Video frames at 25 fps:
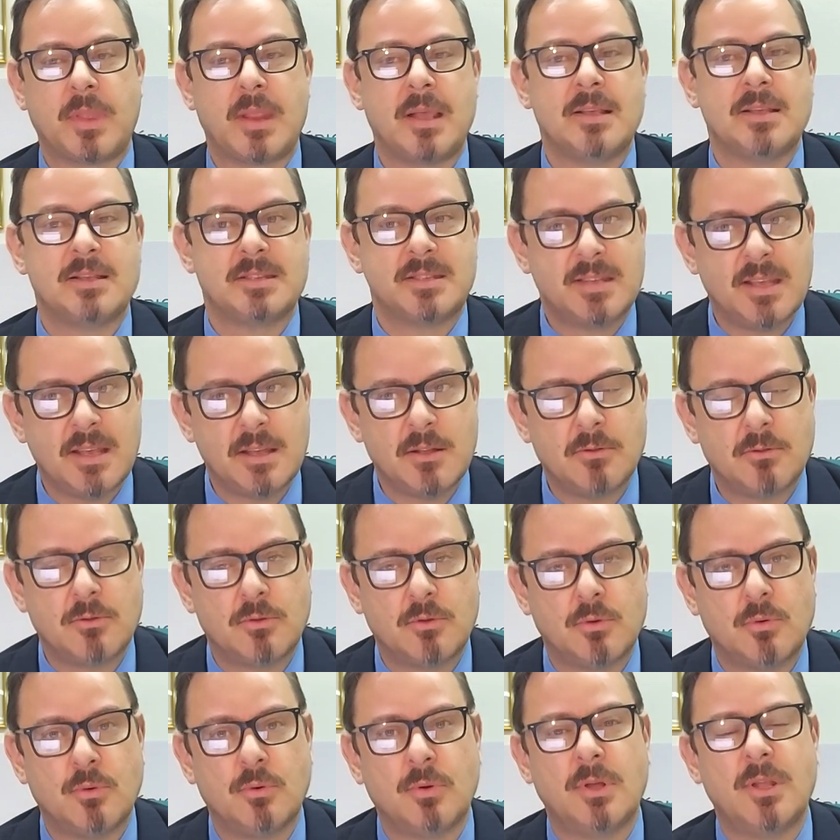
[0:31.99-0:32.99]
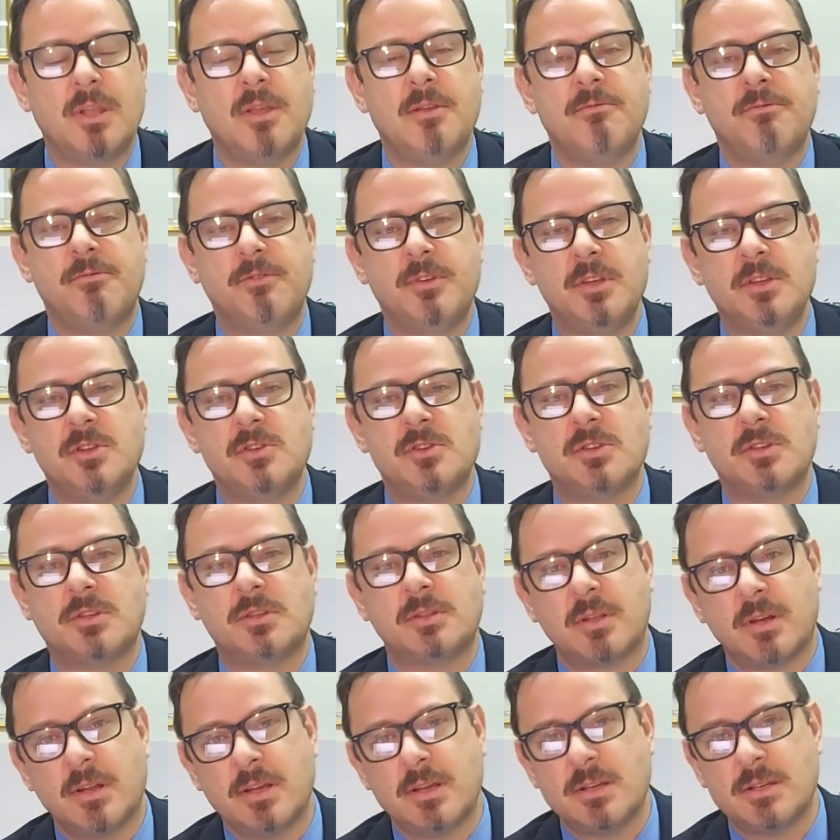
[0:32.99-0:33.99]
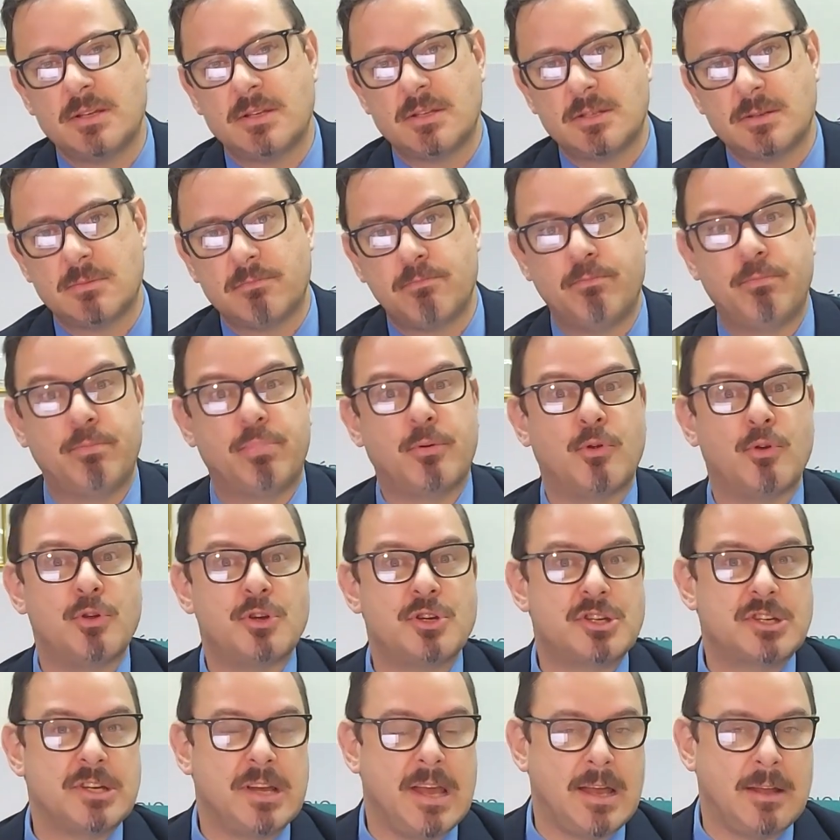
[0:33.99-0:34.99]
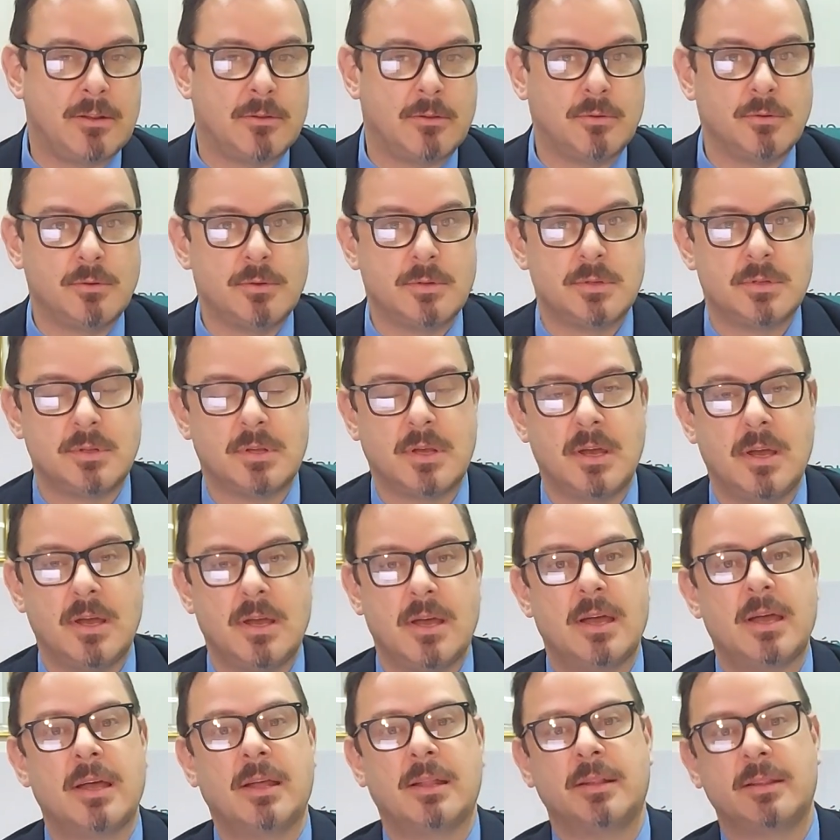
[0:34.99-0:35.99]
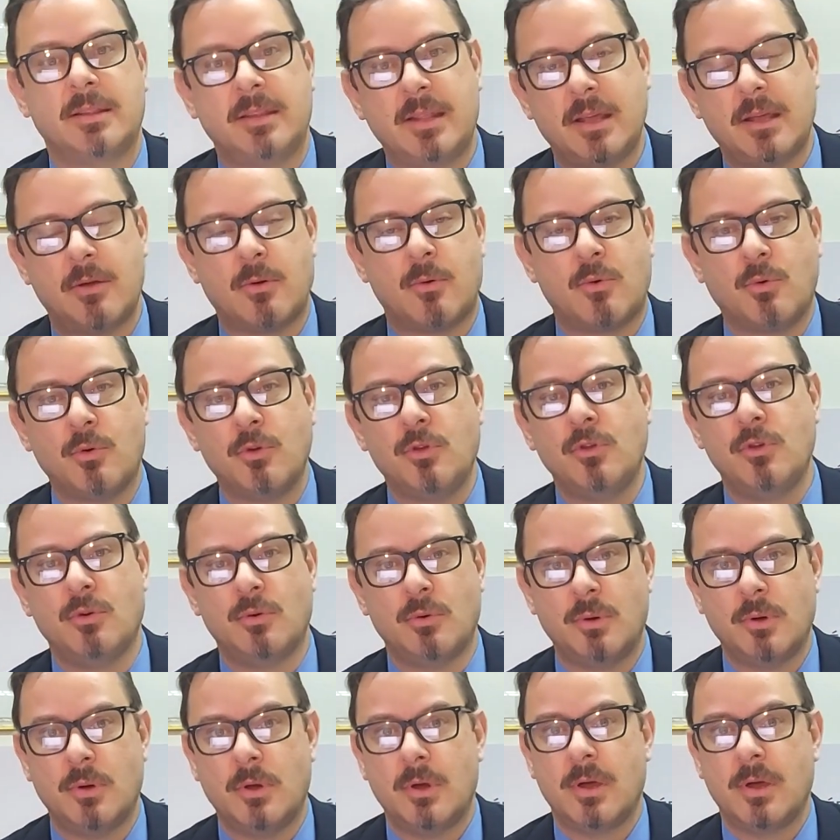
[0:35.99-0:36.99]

123 projetos de cunho